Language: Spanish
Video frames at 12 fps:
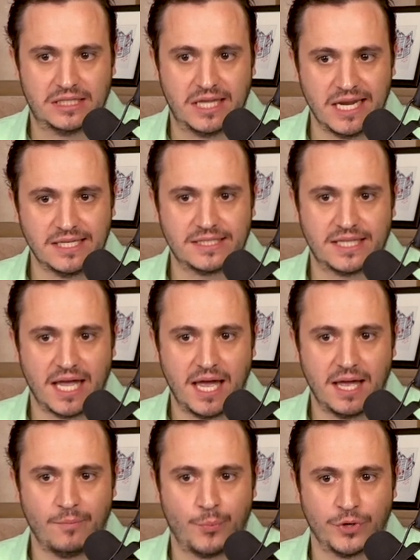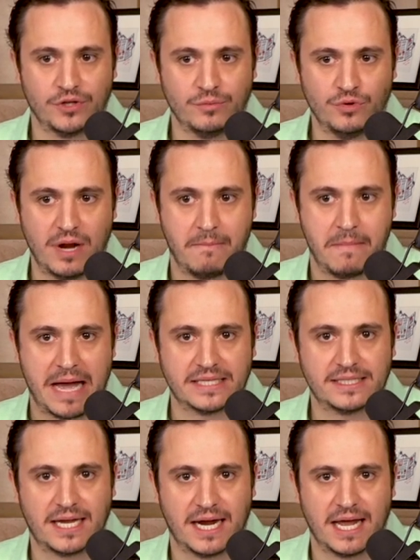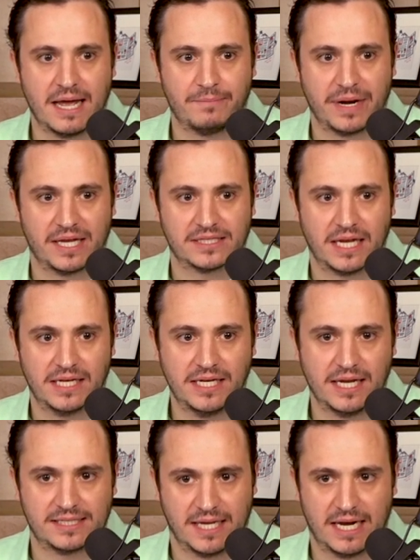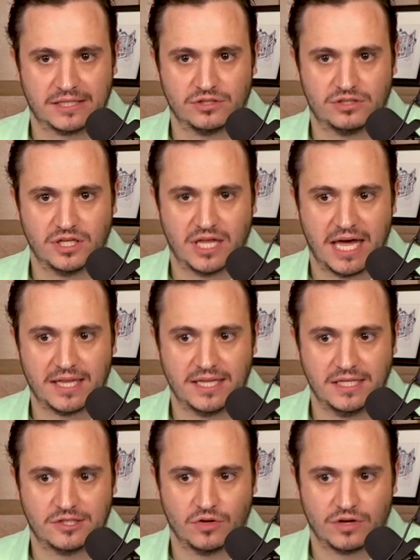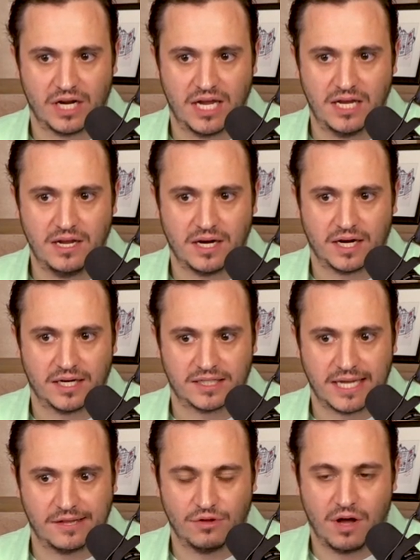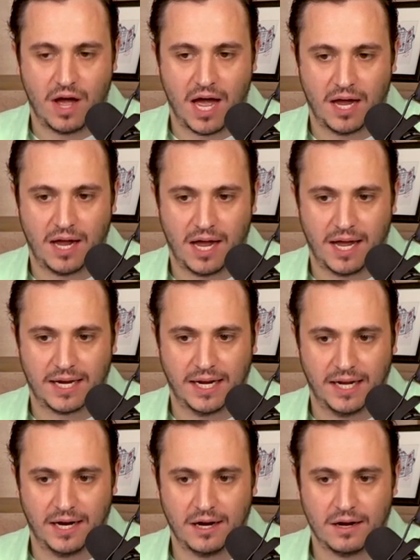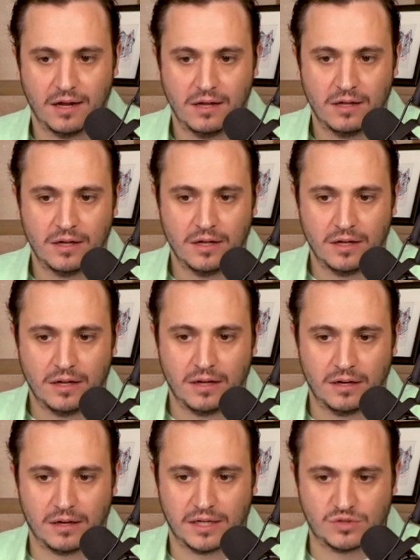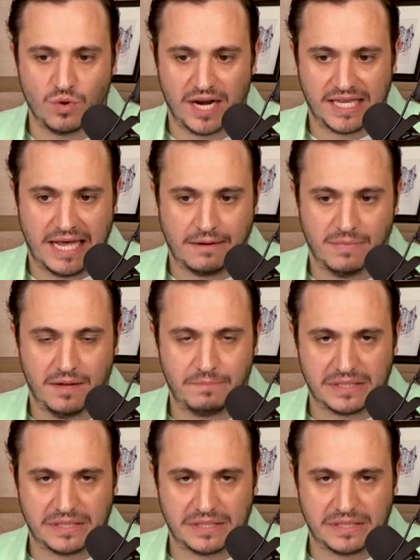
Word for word: triste poniéndome una máscara para salir hacia la sociedad y sonreír y regresando a querer resguardarme.